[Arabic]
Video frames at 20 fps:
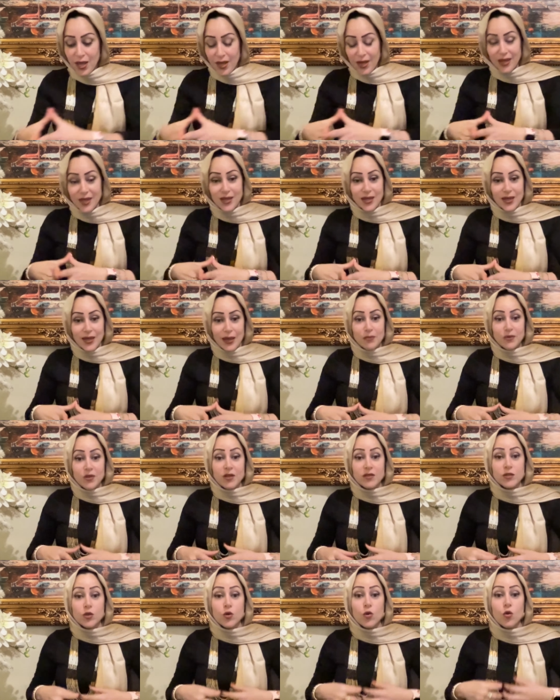هي اللي عم
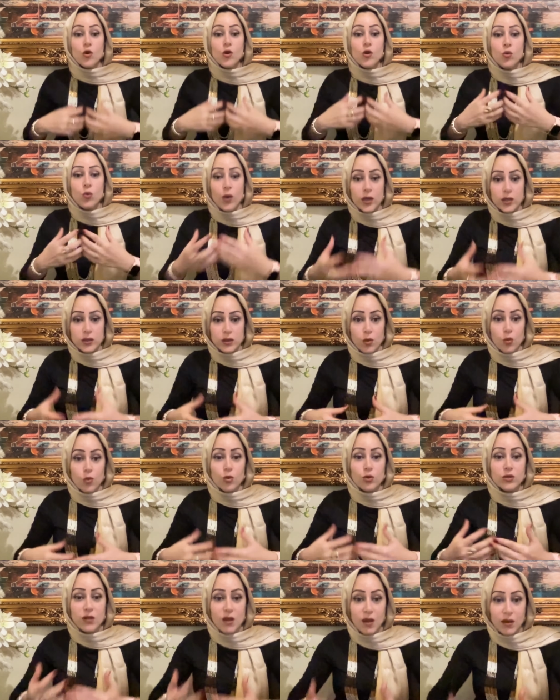تعطي كل وقتها
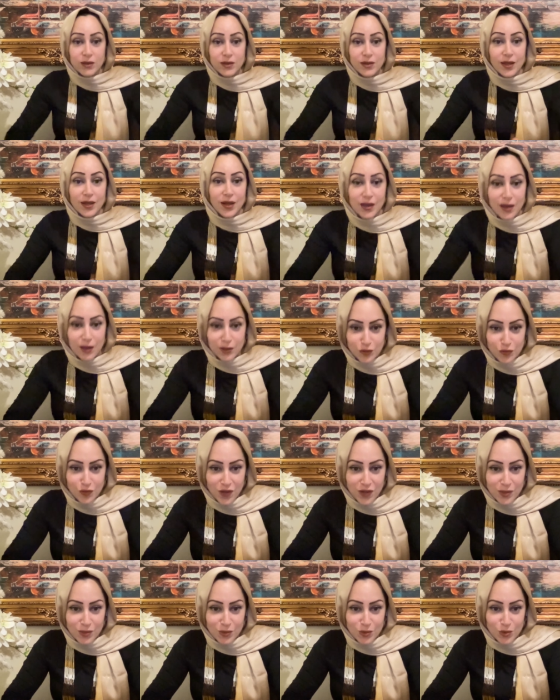وكل طاقتها
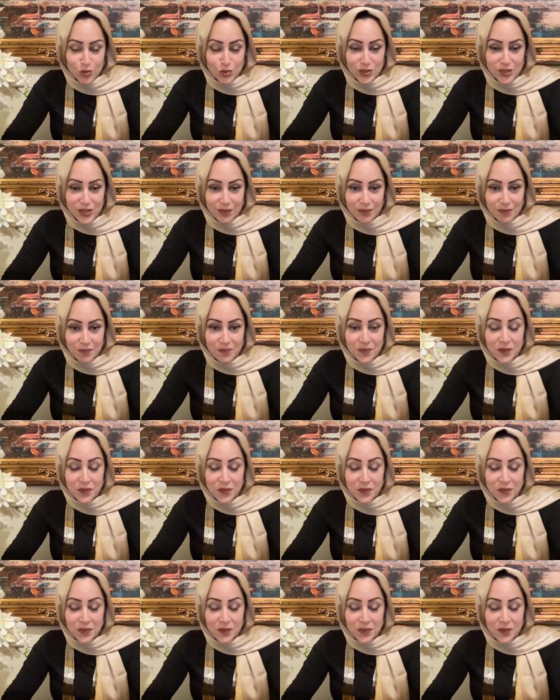للاطفال الموجودين